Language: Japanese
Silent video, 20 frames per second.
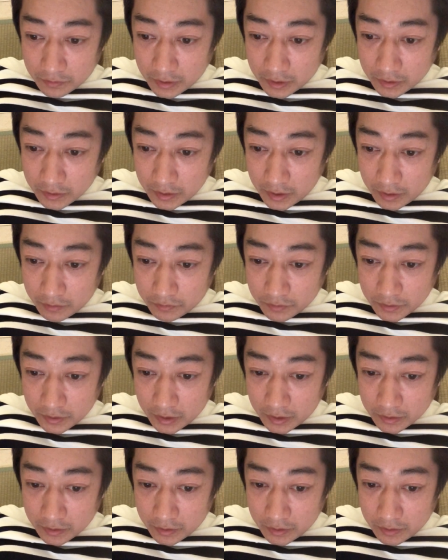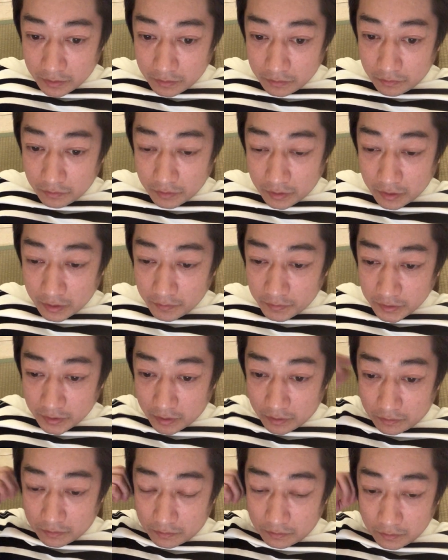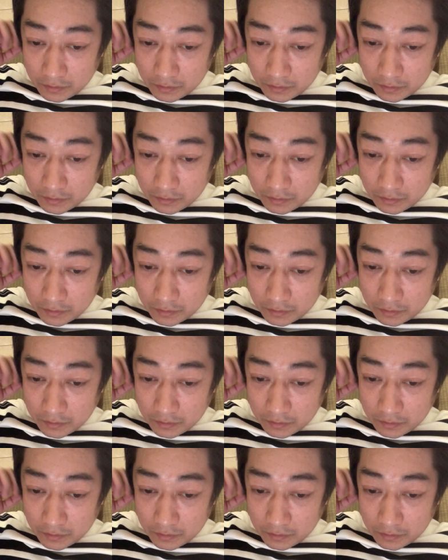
ダイエットして痩せることできましたけど